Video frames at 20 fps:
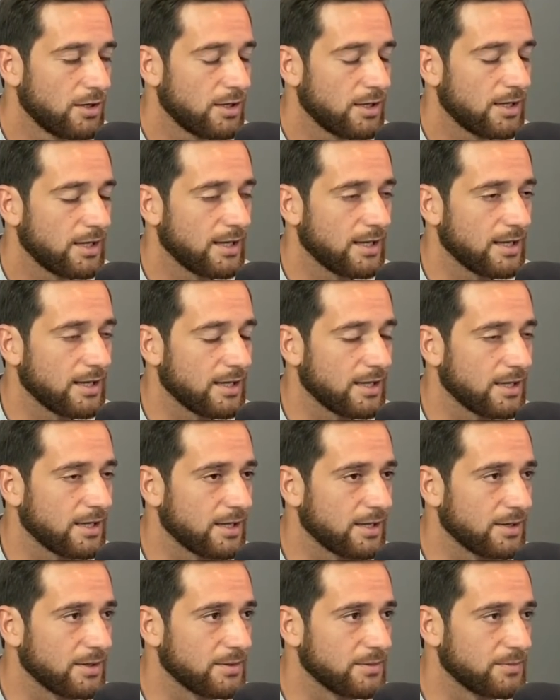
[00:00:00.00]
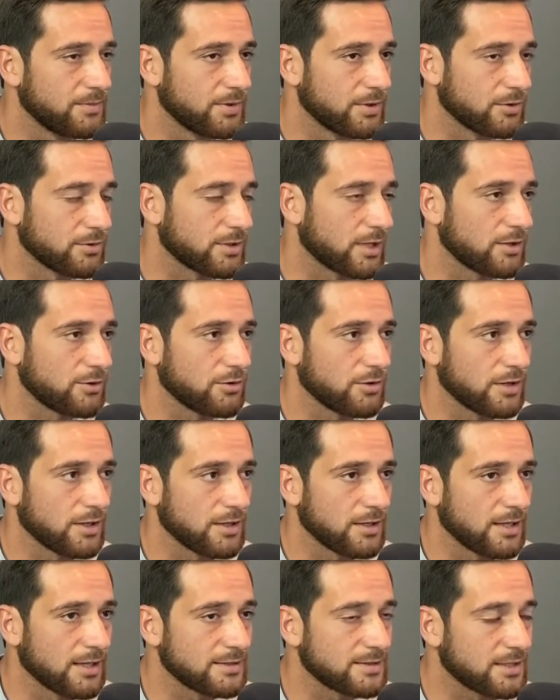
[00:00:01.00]
eh, pero trato
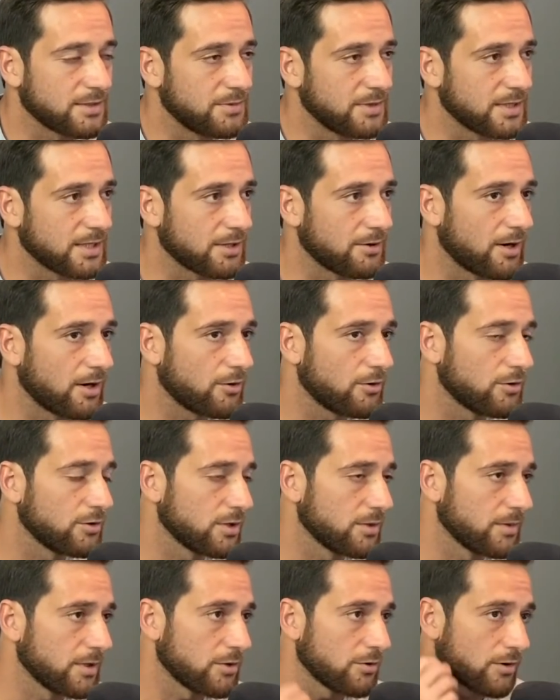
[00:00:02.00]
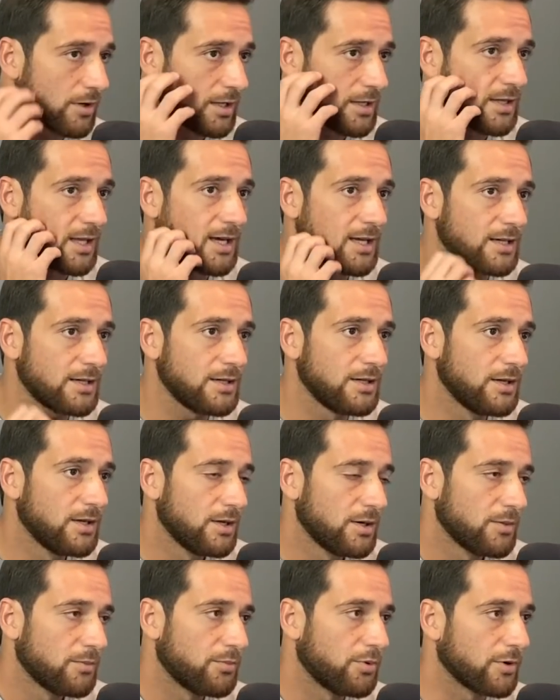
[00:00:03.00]
de, hacer mi trabajo donde me toque estar
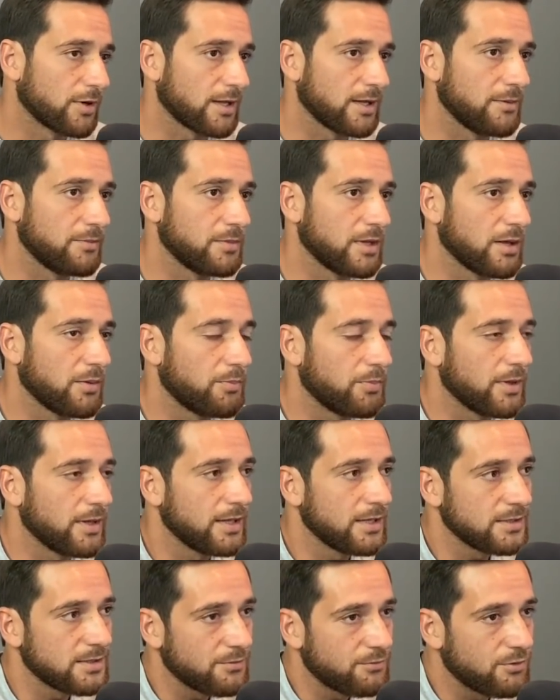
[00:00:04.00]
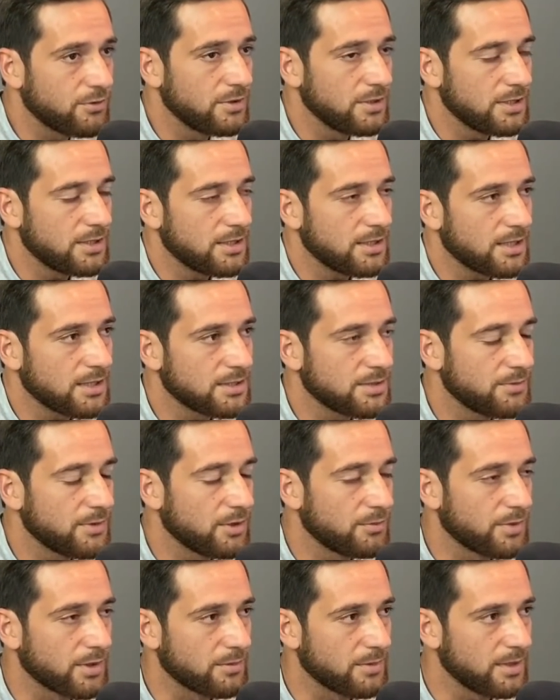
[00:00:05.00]
porque mi experiencia futbolística así me lo
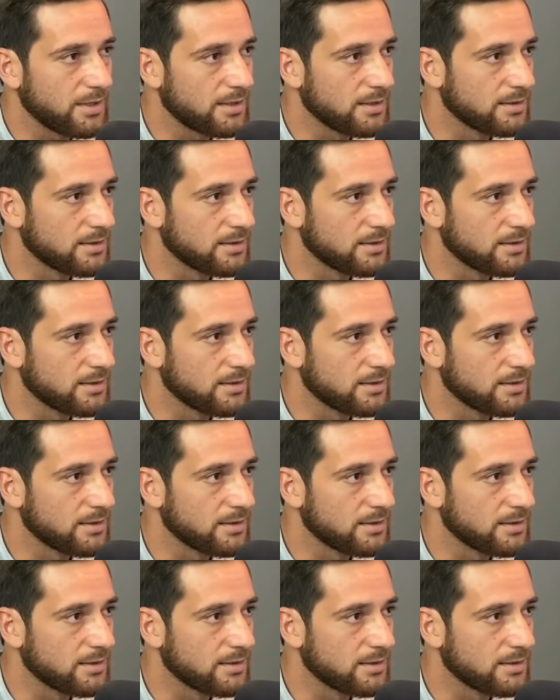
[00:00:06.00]
permite.